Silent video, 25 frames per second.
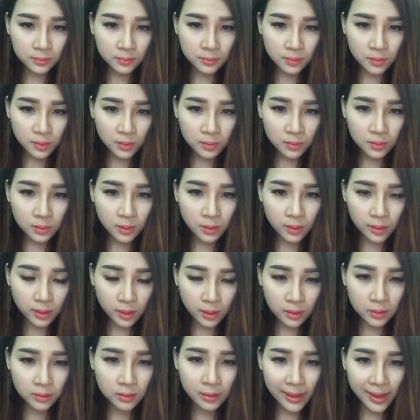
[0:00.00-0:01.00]
Đúng rồi,
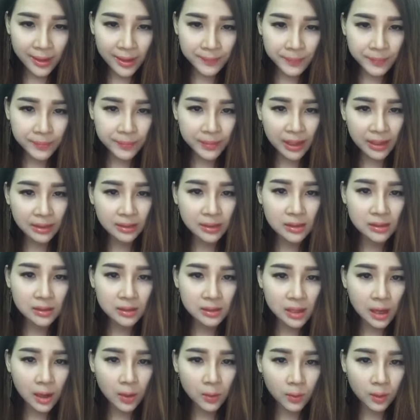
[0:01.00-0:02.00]
ừ em lấy tinh
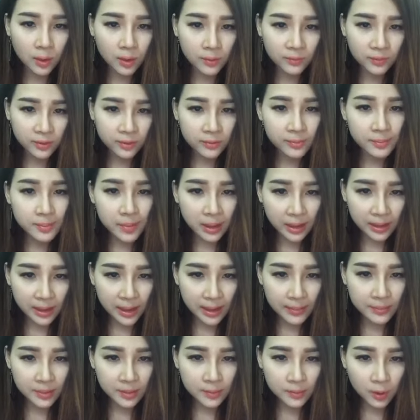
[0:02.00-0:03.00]
dầu cộng với mặt
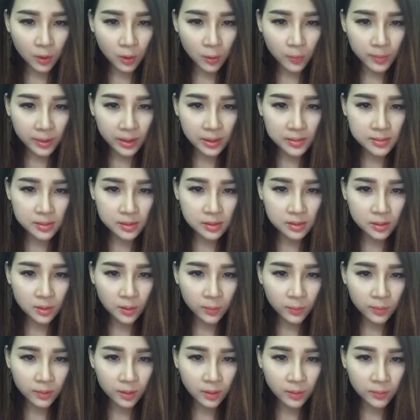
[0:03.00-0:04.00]
nạ B một em sử
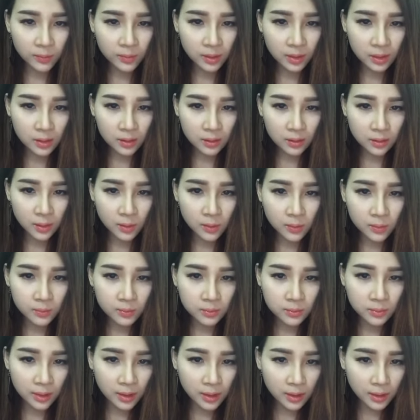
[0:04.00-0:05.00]
dụng chung cho nó tốt
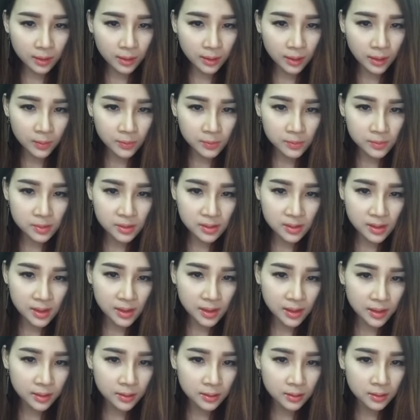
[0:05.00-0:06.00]
nha Ngọc
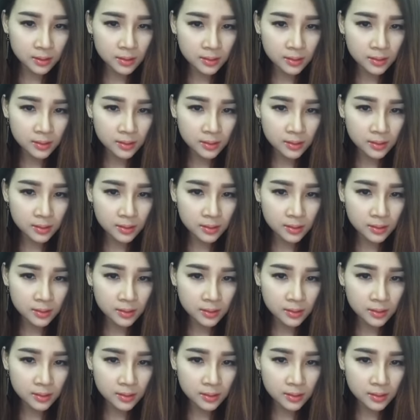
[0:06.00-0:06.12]
Selen.